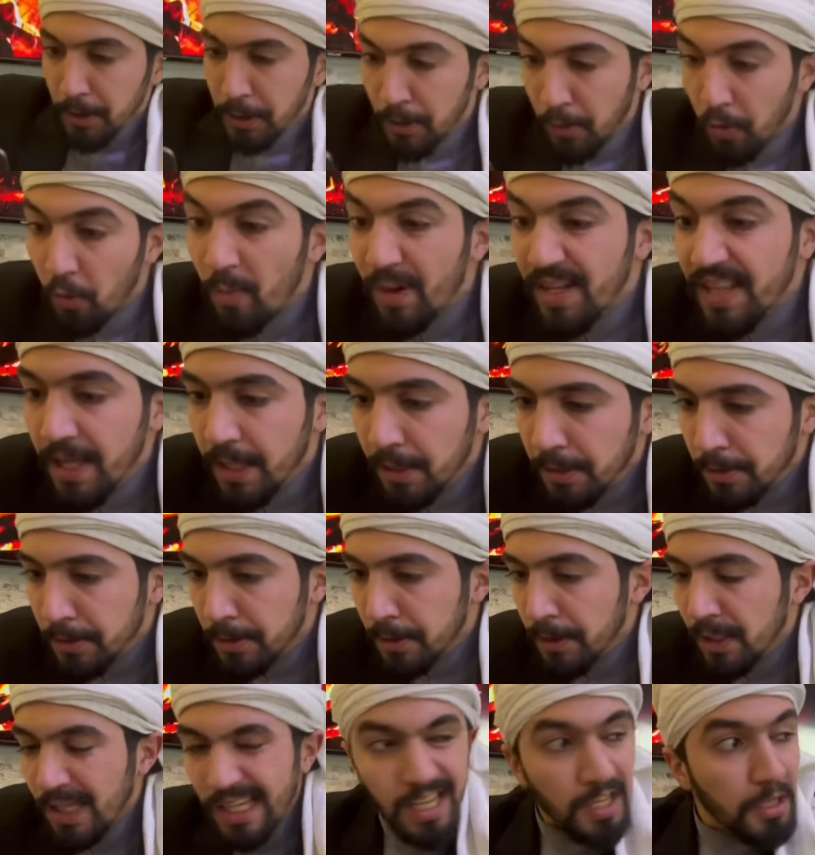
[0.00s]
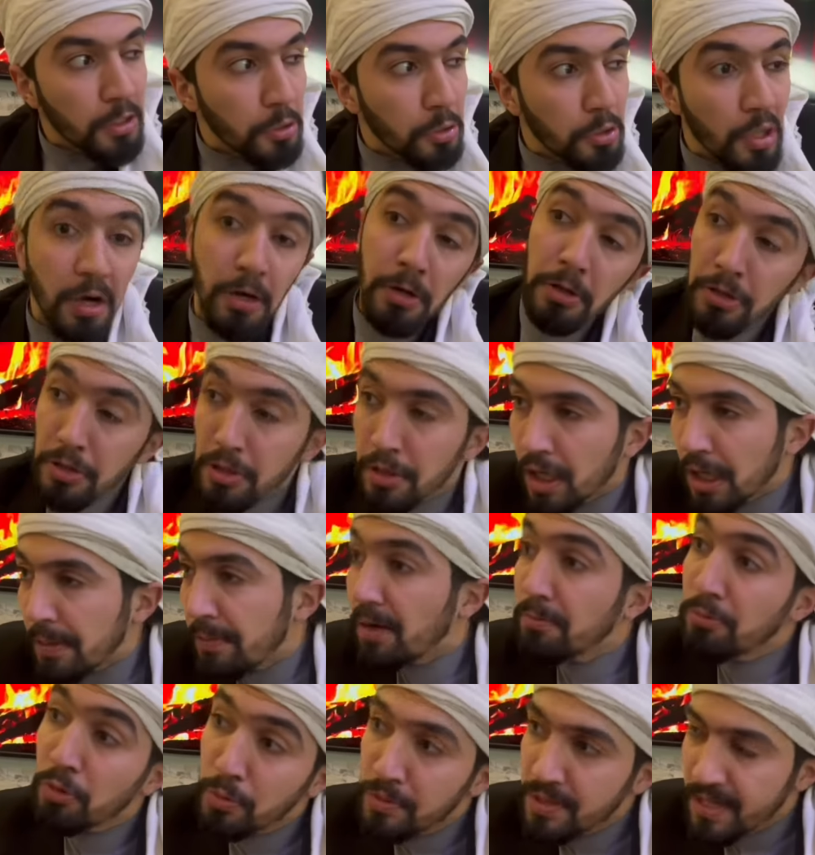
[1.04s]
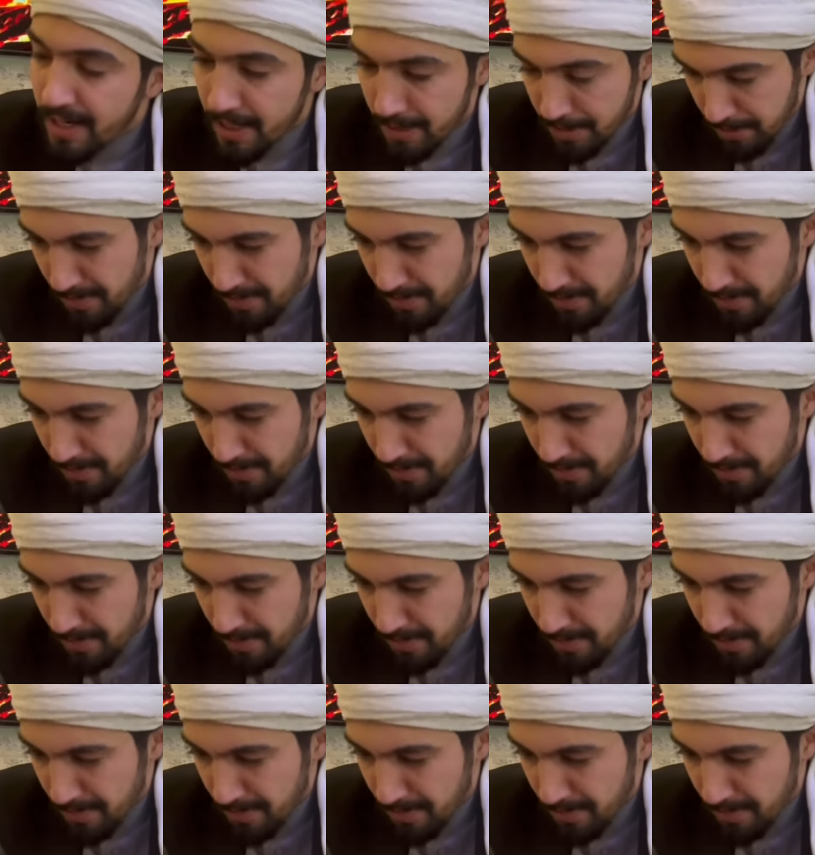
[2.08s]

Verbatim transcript: وبعدين نقلني رقم ابوه بسرعة